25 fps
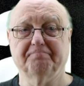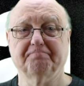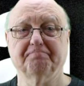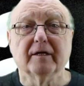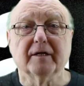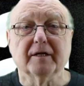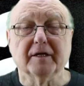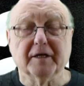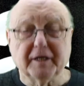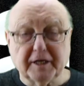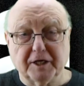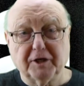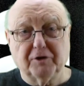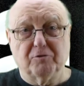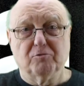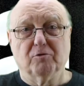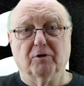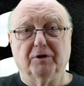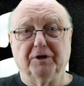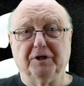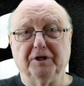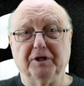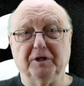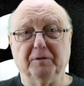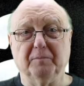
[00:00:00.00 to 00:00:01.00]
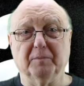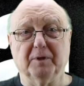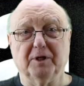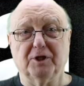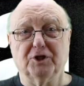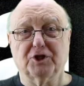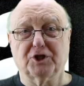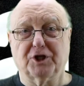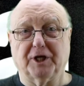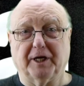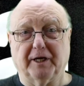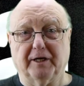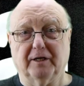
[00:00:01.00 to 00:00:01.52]
Nicht nur die E-Mail
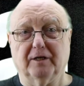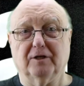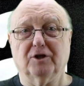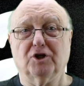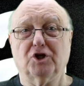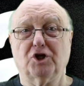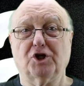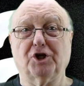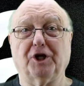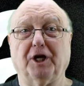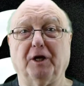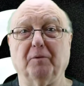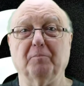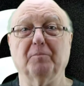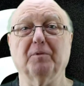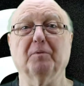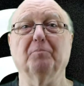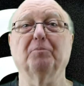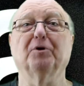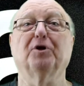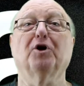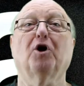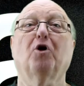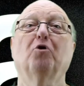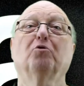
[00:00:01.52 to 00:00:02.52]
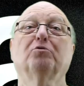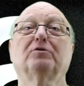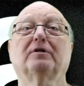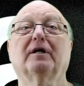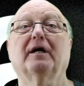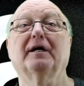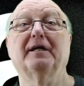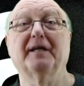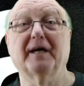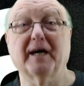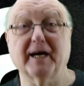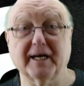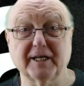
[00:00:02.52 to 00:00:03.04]
schicken, schick mir bitte auch
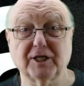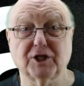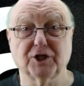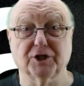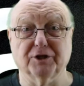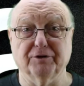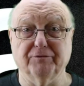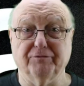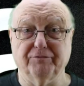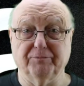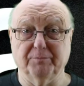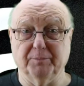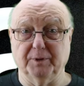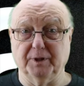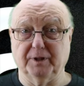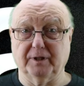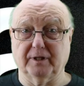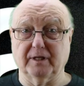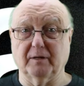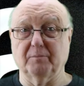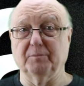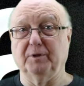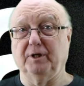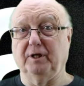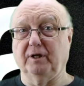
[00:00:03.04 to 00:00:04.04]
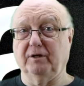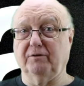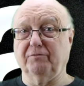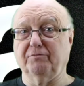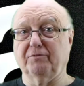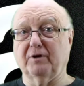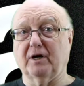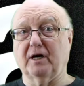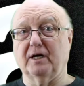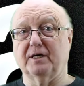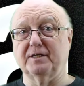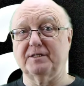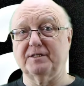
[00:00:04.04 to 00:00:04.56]
deine Anschrift mit, damit ich
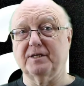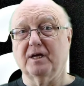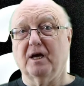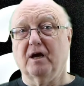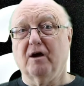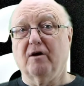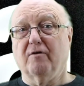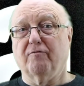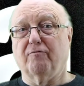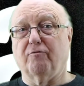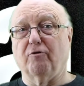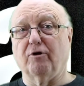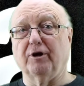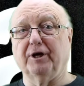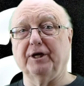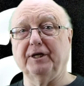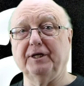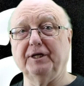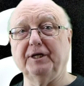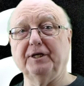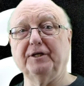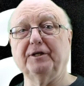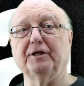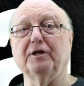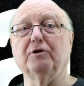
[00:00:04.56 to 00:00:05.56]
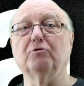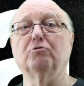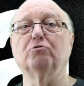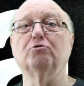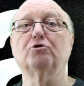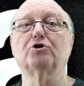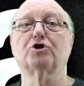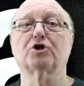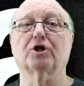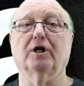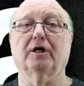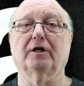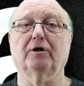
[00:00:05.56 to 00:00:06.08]
weiß, wohin ich den
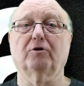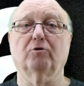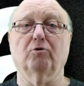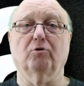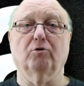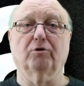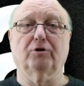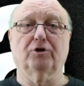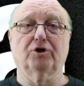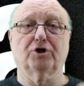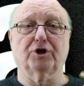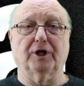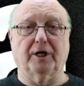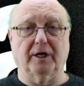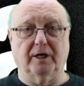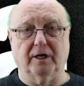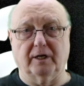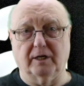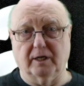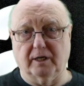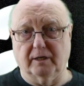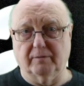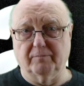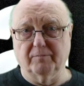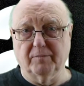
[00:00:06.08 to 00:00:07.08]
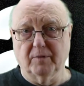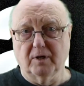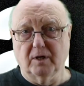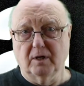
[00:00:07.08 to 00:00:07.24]
Gutscheincode schicken kann.